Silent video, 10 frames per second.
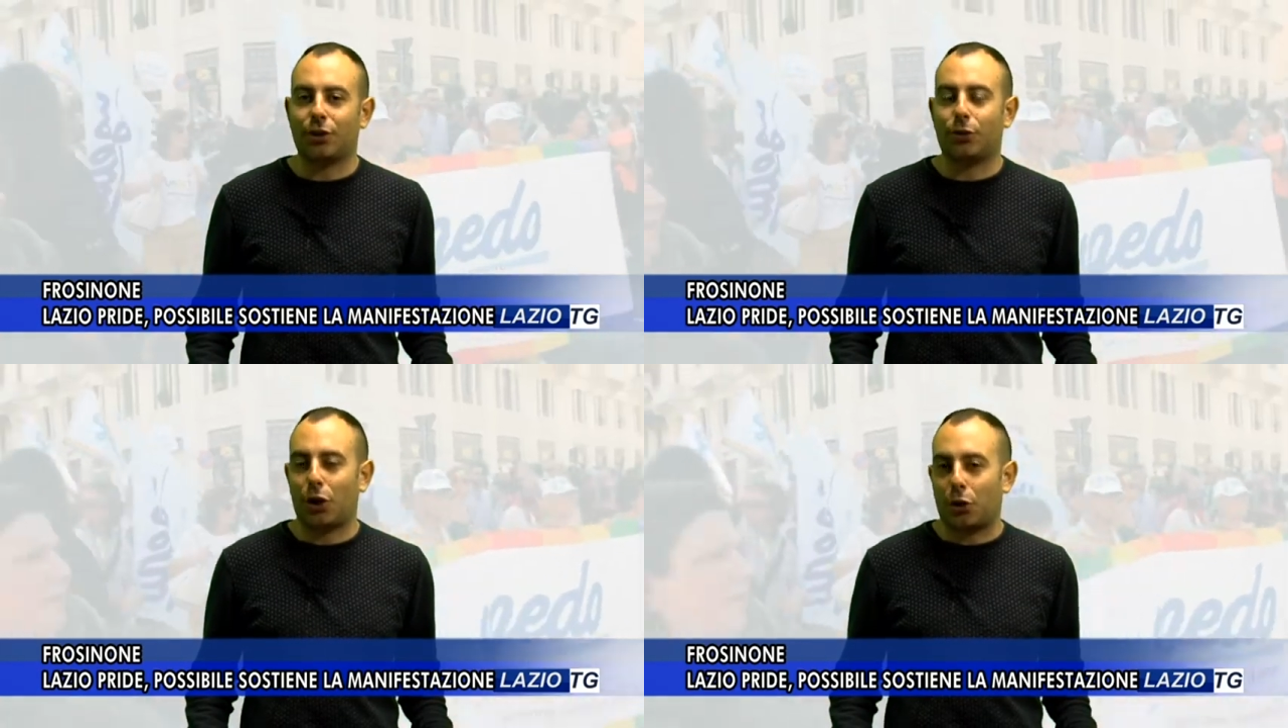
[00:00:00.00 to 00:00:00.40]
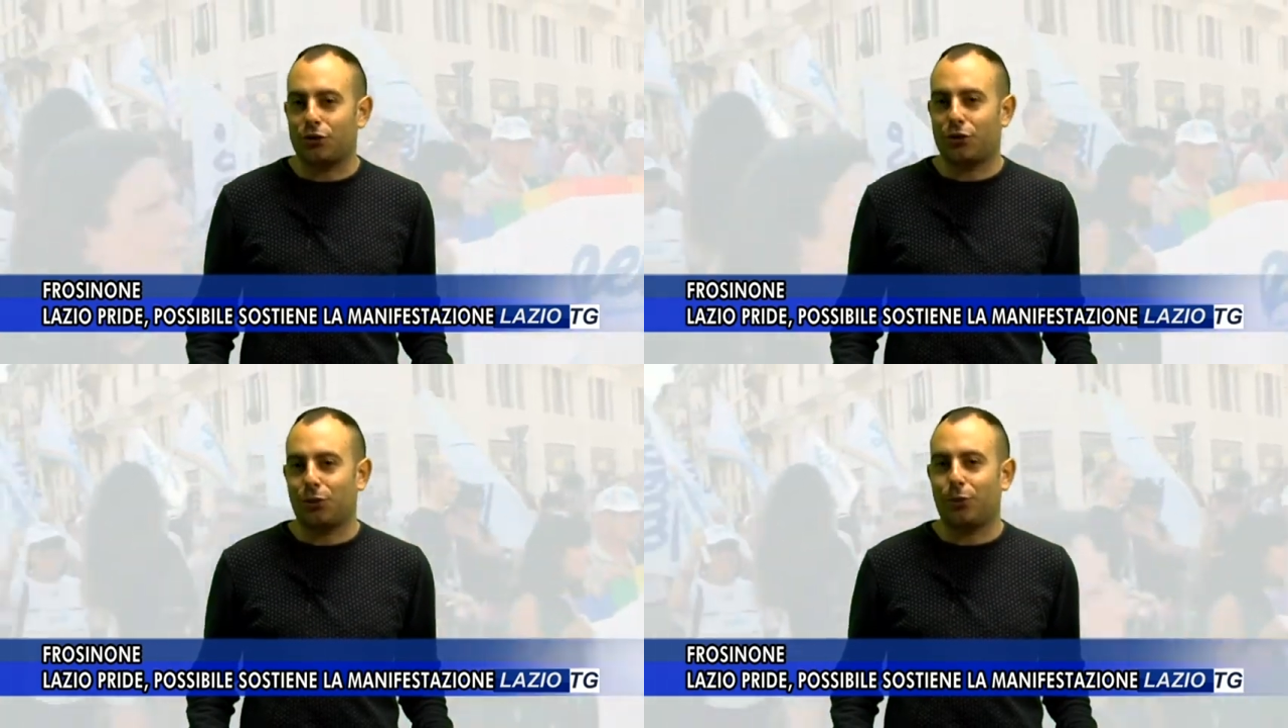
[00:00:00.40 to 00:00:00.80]
ancora
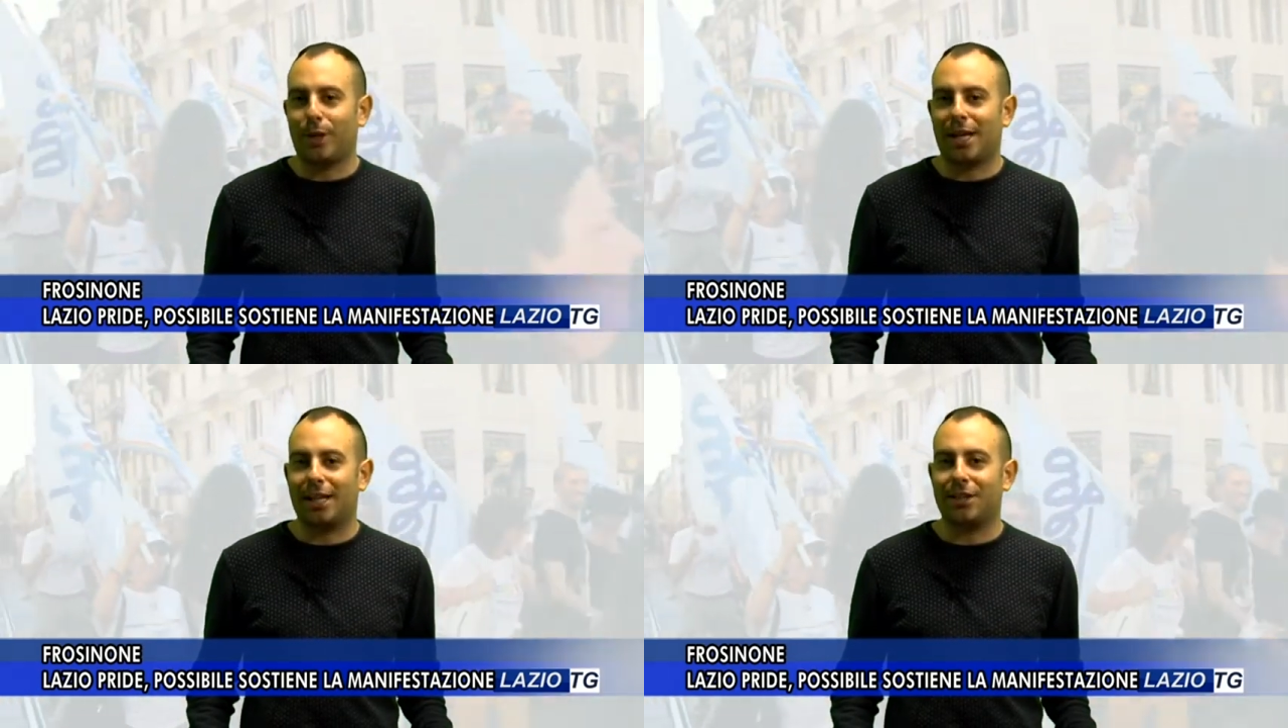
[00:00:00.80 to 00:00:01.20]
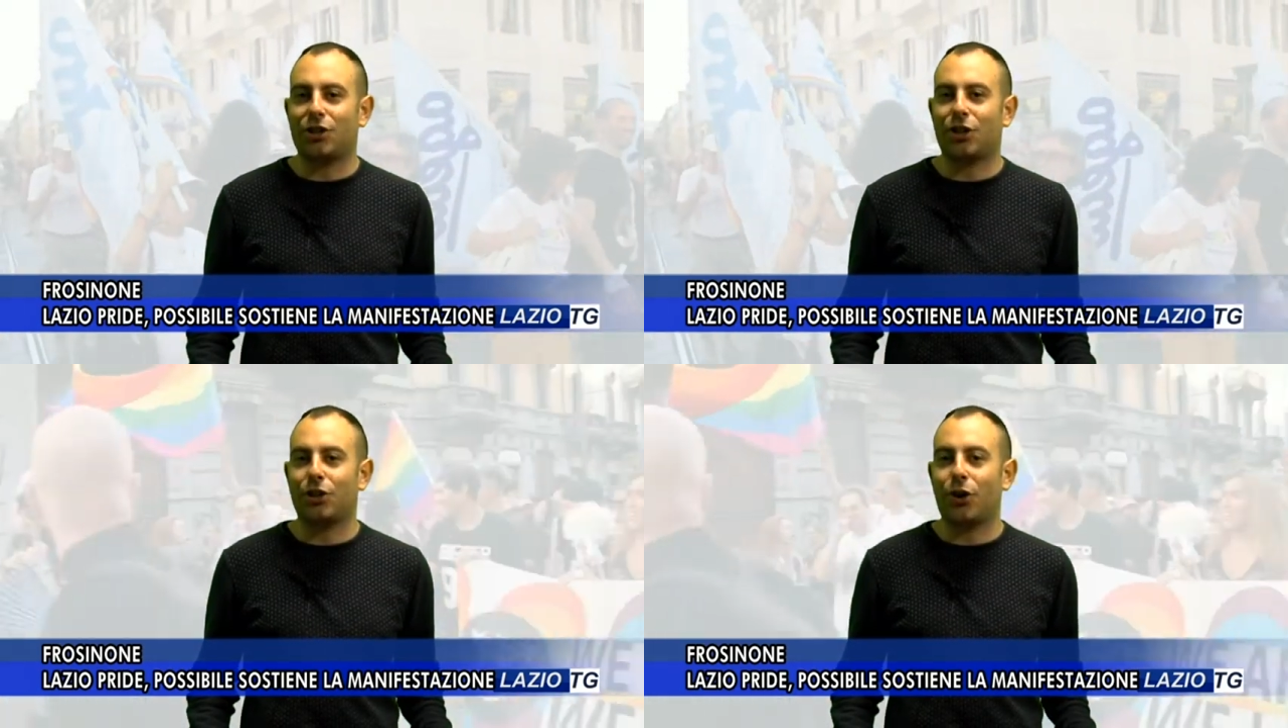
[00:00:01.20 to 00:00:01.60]
oggi nel
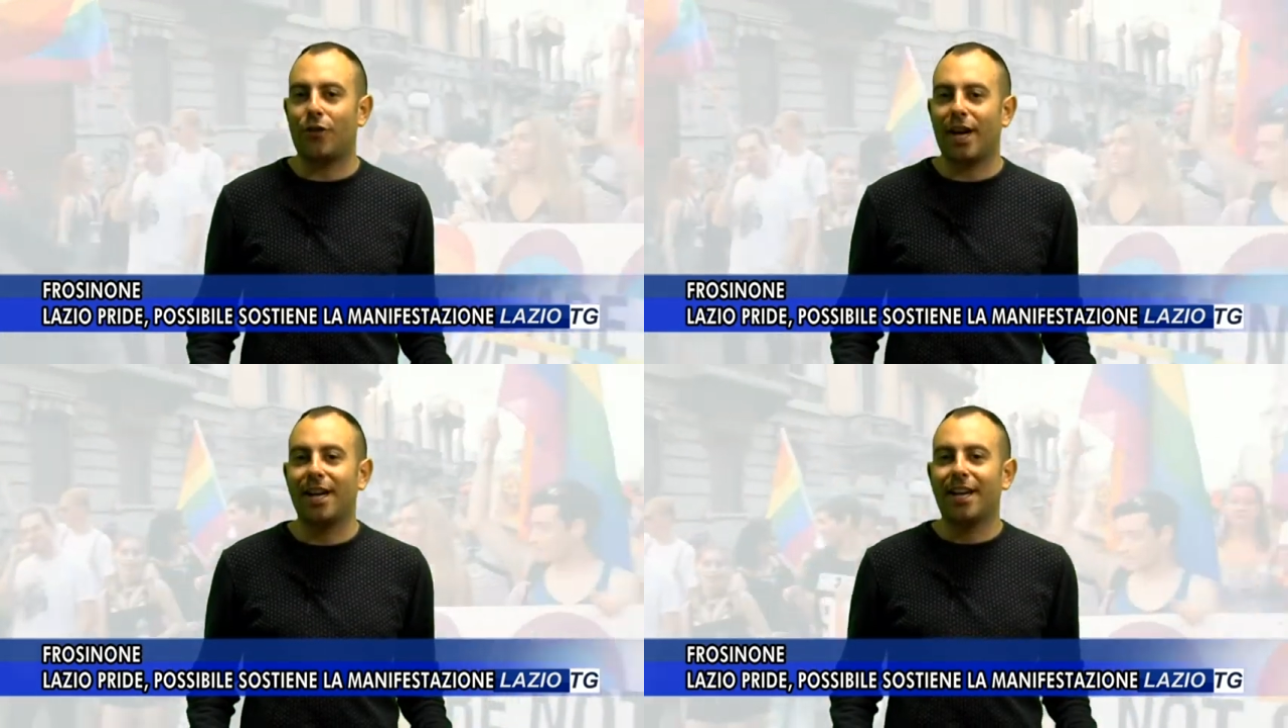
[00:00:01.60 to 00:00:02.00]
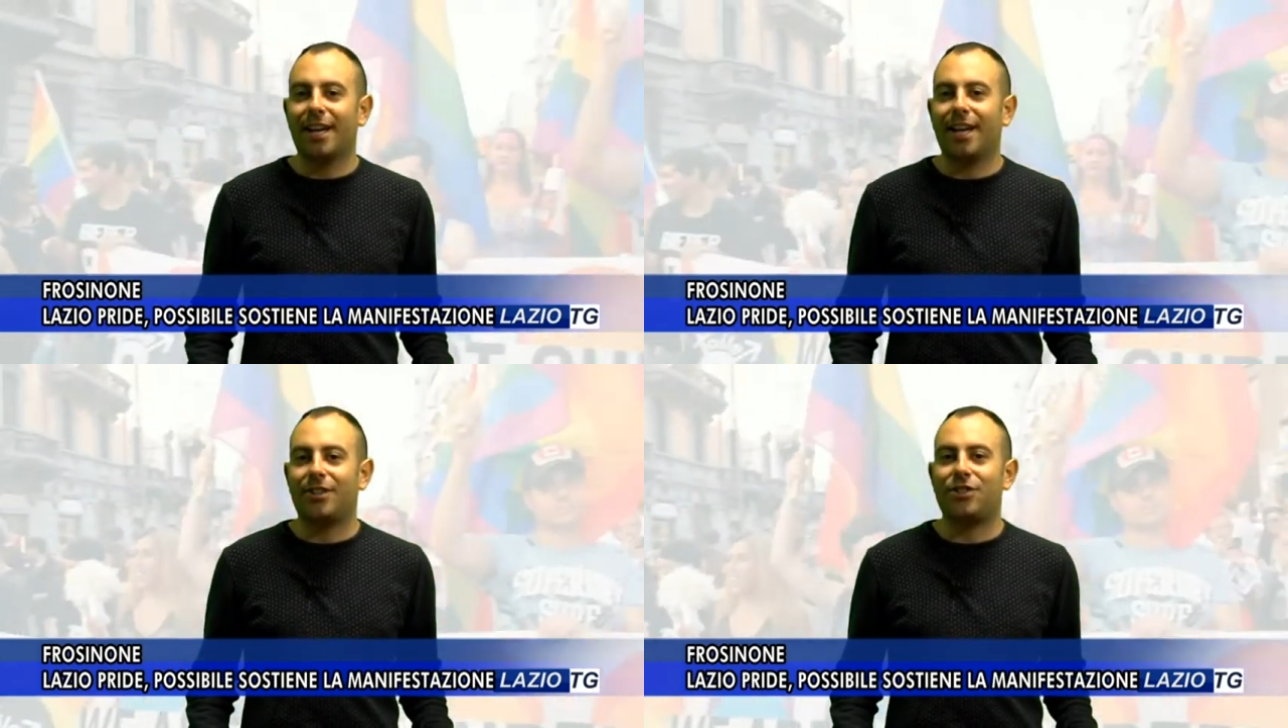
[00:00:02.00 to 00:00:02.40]
2019,